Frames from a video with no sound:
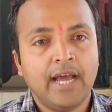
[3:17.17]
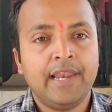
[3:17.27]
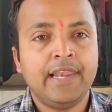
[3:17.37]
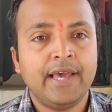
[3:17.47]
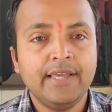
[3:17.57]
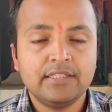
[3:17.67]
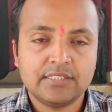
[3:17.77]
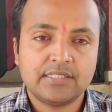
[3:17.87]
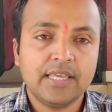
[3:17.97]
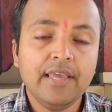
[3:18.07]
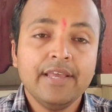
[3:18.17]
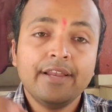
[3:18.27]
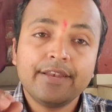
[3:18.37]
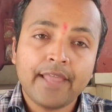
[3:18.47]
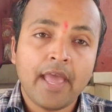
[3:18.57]
डालना है जिससे
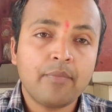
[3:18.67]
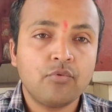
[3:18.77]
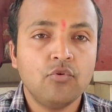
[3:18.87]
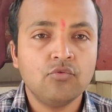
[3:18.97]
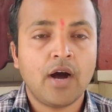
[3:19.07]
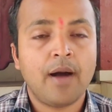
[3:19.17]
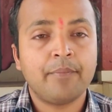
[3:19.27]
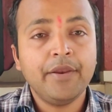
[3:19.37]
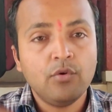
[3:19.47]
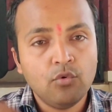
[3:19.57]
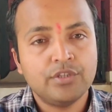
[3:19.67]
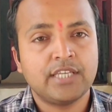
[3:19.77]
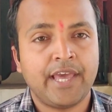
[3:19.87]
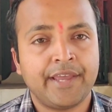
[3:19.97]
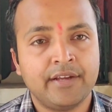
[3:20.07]
नया फूल वहाँ पर उग
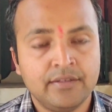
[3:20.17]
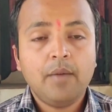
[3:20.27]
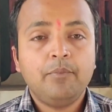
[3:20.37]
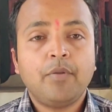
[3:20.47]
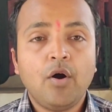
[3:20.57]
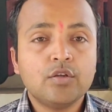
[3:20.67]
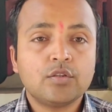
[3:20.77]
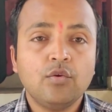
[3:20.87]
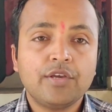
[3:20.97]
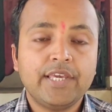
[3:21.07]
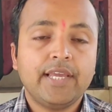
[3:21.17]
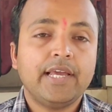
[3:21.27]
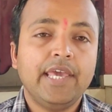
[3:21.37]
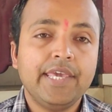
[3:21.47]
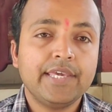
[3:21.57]
जाएगा अब बहुत लोग ये
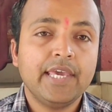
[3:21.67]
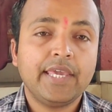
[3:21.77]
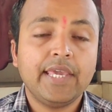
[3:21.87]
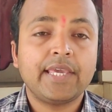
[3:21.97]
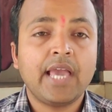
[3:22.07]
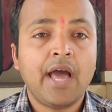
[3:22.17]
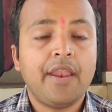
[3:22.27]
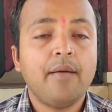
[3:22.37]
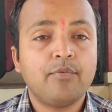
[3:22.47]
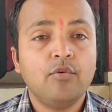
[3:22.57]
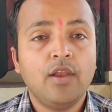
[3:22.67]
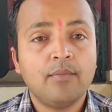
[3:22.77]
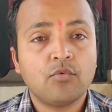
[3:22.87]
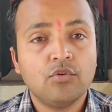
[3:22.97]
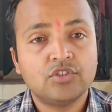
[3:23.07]
कहेंगे कि 11 फूल
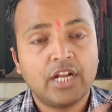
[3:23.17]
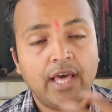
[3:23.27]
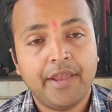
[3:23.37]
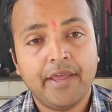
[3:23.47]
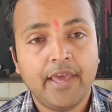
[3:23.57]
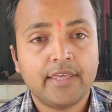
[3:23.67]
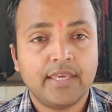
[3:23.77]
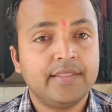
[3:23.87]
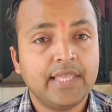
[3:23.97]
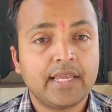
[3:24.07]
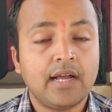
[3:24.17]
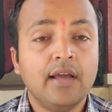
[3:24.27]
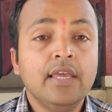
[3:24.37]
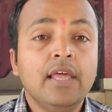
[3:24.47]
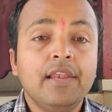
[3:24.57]
हमको चढ़ाना है गेंदे
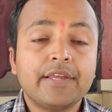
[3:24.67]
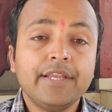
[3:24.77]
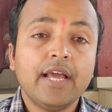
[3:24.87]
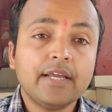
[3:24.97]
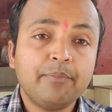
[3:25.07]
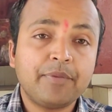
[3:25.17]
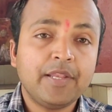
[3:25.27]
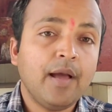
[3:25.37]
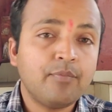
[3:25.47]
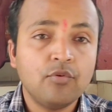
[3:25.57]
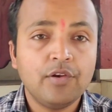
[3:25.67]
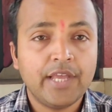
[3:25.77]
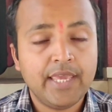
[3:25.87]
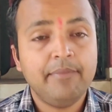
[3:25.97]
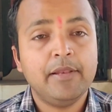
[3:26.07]
का लेकिन अगर पीला
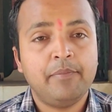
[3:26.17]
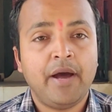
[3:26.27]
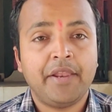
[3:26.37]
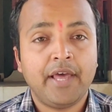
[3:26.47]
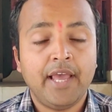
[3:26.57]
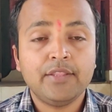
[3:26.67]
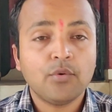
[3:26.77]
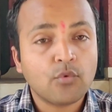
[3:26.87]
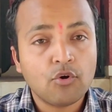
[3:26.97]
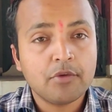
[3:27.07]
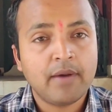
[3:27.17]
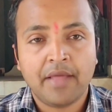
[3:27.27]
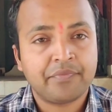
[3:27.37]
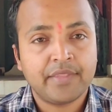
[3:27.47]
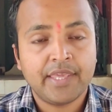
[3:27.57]
फूल नहीं मिल पा रहा है तो कोई
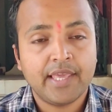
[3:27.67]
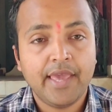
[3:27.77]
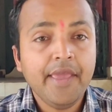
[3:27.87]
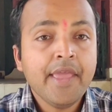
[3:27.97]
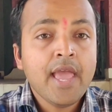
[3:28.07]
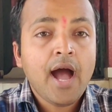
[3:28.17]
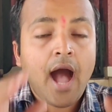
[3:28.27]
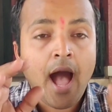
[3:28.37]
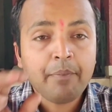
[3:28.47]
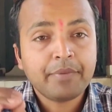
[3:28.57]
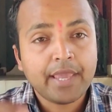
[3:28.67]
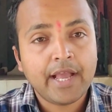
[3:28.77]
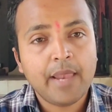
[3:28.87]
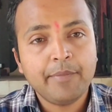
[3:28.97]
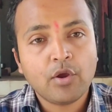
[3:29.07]
बात नहीं है आपके
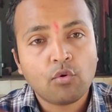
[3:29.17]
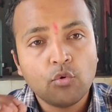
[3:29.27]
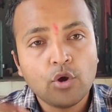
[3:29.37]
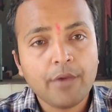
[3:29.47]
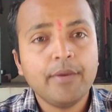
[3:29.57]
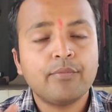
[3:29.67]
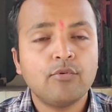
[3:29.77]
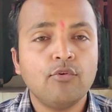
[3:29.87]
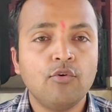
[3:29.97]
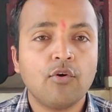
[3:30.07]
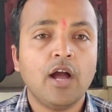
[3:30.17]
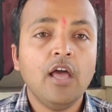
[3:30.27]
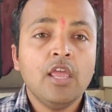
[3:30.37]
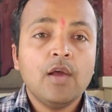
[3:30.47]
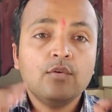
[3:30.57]
घर में कोई भी फूल
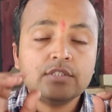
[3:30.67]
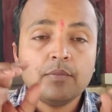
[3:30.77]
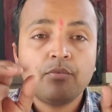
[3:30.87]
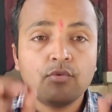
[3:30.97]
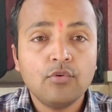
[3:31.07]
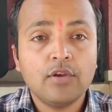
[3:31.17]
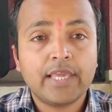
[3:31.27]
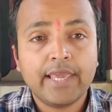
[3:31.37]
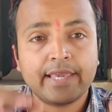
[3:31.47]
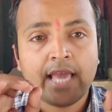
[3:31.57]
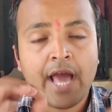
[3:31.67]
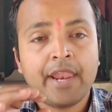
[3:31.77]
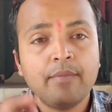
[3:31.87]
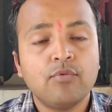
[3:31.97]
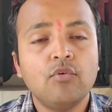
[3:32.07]
होगा उस फूल के
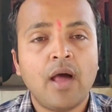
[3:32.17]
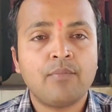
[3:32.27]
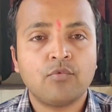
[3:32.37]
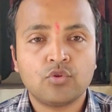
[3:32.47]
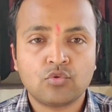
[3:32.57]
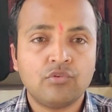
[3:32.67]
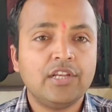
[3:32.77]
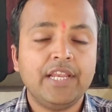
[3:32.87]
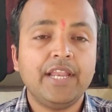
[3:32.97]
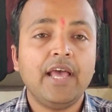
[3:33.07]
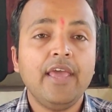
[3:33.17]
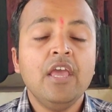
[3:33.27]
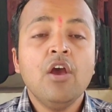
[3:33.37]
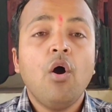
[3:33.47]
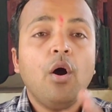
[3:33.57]
11 फूल आपको तोड़ लेना है
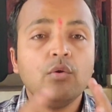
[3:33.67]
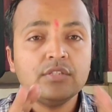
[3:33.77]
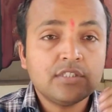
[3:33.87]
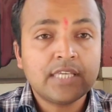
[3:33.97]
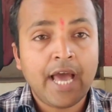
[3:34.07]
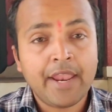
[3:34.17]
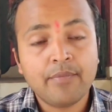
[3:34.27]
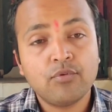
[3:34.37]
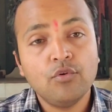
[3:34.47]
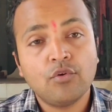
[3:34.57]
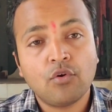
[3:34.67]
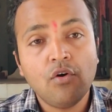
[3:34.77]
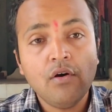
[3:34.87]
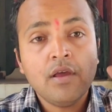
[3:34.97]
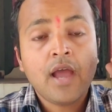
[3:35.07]
और उस 11 फूल
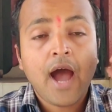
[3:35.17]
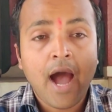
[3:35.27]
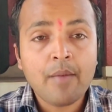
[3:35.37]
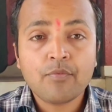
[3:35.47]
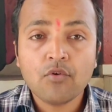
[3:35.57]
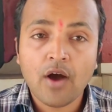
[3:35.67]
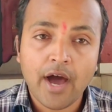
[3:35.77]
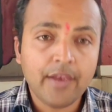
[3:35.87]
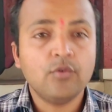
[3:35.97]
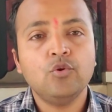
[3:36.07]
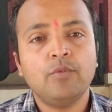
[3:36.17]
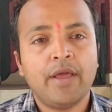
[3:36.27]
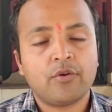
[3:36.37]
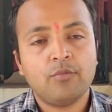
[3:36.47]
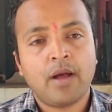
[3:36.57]
को आपको हर
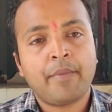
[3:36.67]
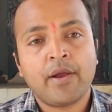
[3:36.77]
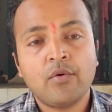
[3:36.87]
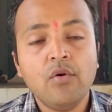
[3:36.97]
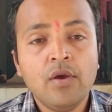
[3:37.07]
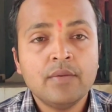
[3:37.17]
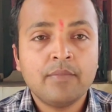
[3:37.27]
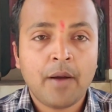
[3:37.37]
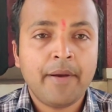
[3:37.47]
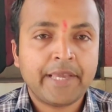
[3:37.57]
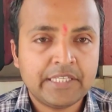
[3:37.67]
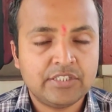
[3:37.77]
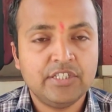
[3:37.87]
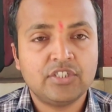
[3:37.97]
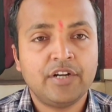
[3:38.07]
गुरुवार को बाबा को बाबा के
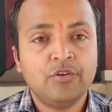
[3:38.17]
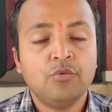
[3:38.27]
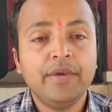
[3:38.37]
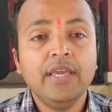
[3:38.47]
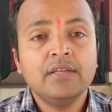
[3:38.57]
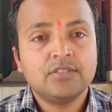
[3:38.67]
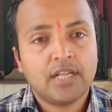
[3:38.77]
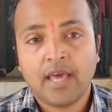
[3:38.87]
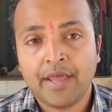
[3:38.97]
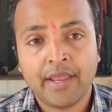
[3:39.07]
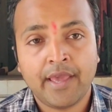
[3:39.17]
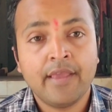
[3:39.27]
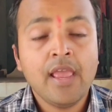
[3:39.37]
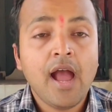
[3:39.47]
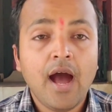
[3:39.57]
श्री चरणों में चढ़ाना है